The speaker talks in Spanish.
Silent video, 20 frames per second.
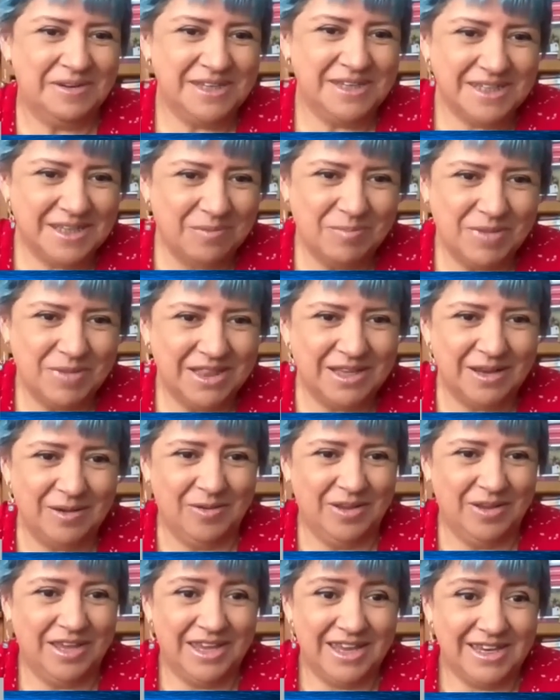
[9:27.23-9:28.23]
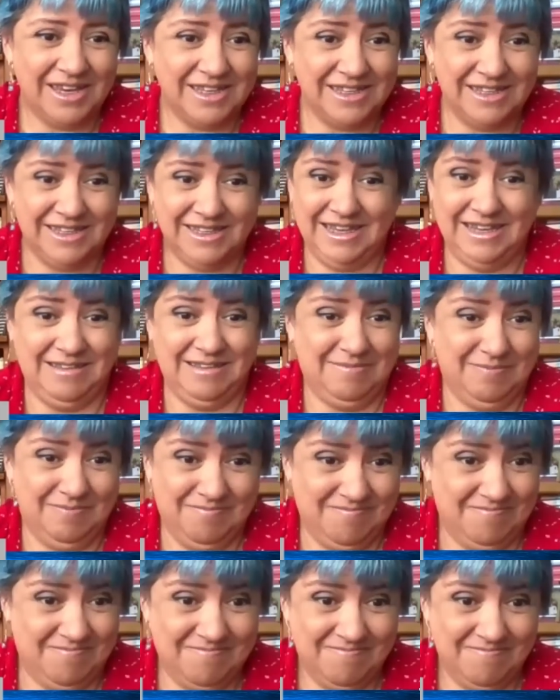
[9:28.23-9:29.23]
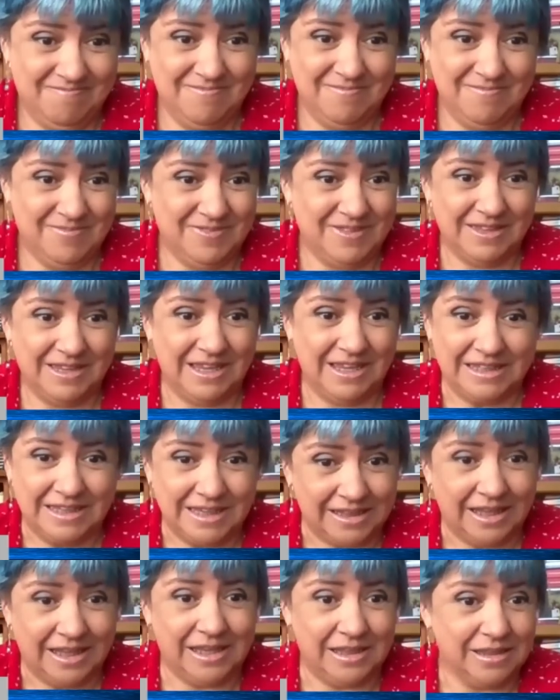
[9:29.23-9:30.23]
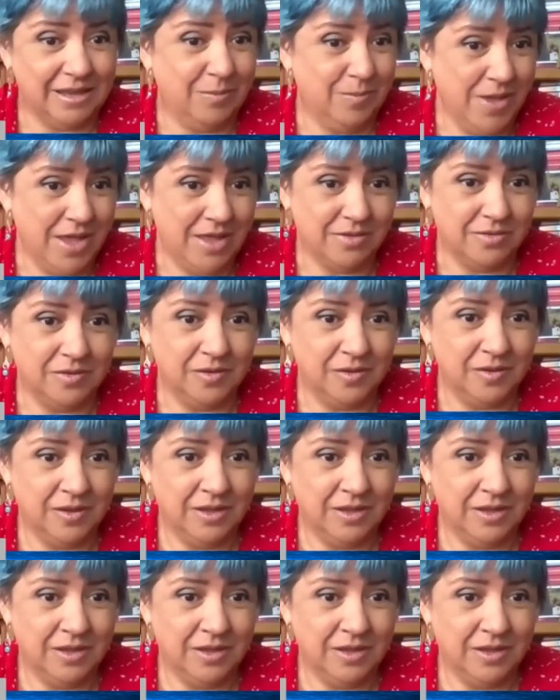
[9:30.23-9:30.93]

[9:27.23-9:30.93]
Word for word: Honestamente, lo que quieres es que se te quite el miedo.